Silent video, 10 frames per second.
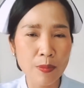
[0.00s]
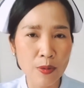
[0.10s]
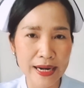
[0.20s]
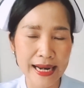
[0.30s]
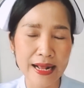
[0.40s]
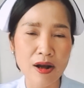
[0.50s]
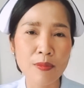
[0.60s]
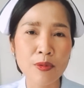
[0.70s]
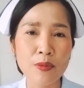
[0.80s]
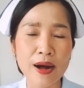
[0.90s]
ครอบครัวหลายๆ คร
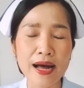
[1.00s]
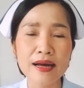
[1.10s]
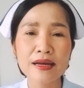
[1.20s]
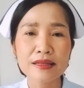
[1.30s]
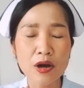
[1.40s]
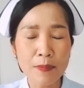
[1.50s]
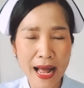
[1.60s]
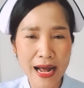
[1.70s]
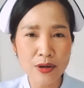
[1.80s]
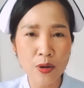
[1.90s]
อบครัว ต้อง
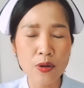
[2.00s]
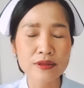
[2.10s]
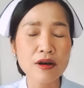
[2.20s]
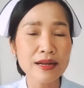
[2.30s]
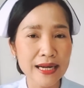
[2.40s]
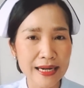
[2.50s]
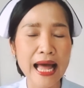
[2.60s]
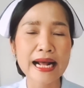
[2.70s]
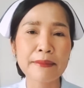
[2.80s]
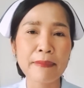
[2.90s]
พังลงต้องเลิก
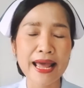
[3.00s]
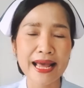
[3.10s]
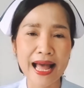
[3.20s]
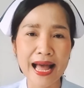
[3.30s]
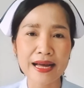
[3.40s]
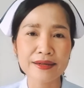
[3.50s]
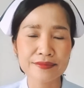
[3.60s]
ลากันไปค่ะ